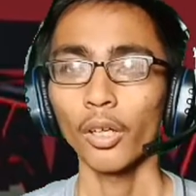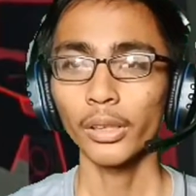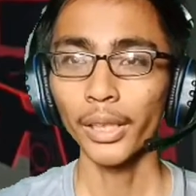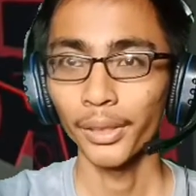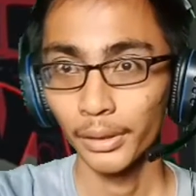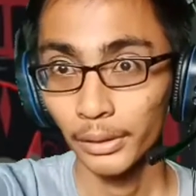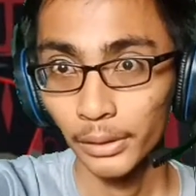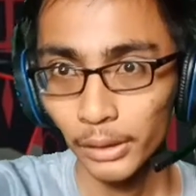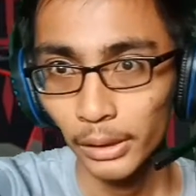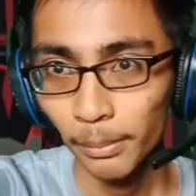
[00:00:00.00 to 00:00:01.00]
oke okay.
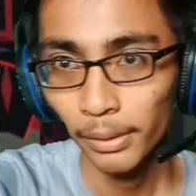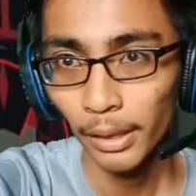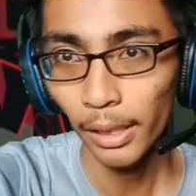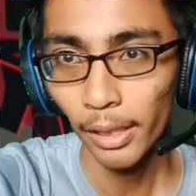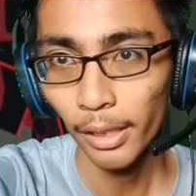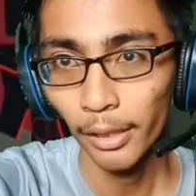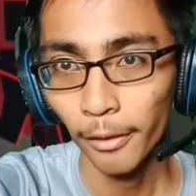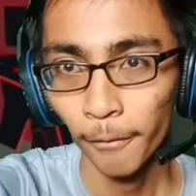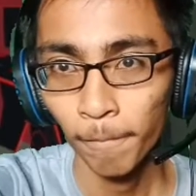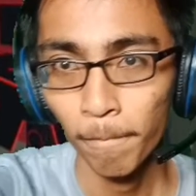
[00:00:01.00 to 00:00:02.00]
sebentar
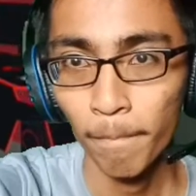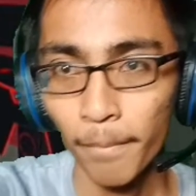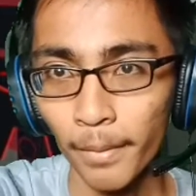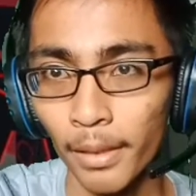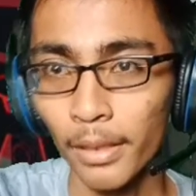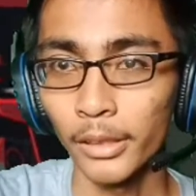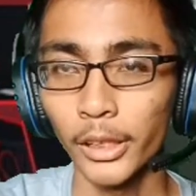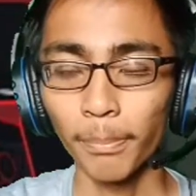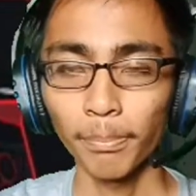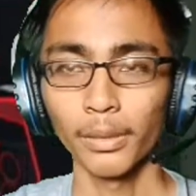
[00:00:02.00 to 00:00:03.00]

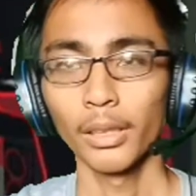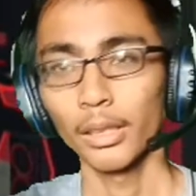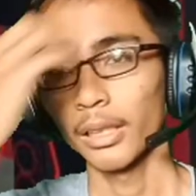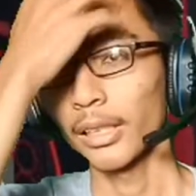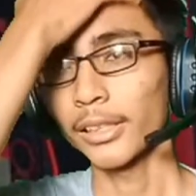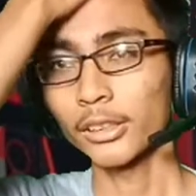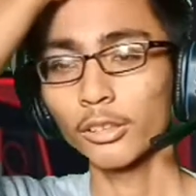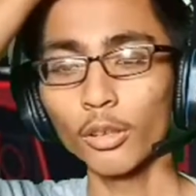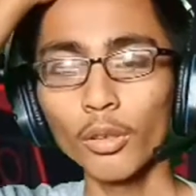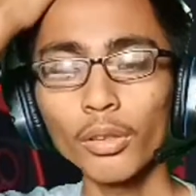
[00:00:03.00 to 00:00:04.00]
sip
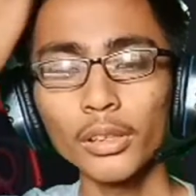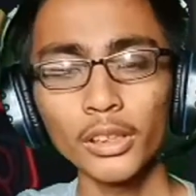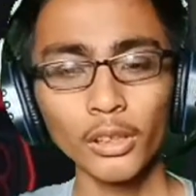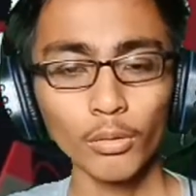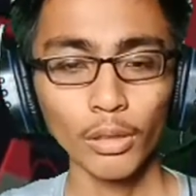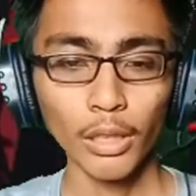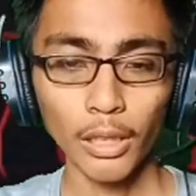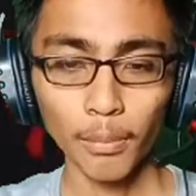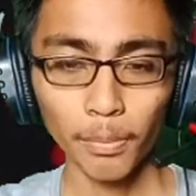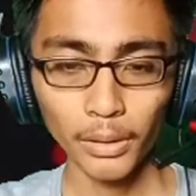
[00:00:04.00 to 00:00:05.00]
let's go di sini gue udah
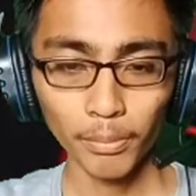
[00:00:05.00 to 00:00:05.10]
dapat